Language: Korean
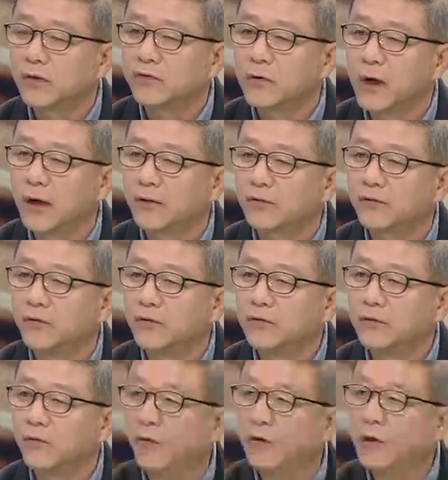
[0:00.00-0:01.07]
수
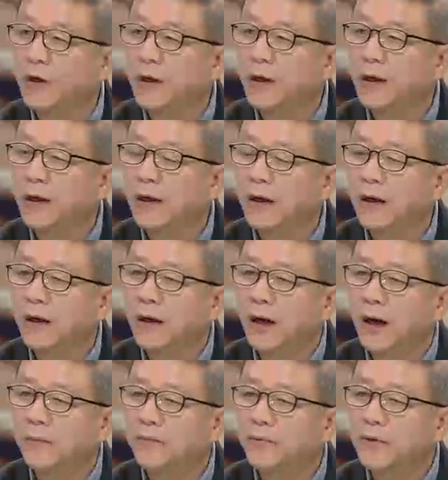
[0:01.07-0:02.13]
가능성은 원래
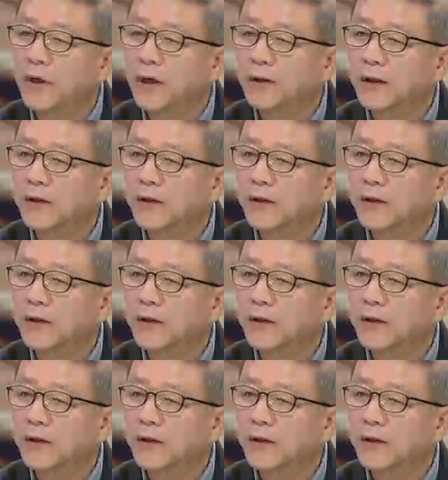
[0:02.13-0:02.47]
아프리카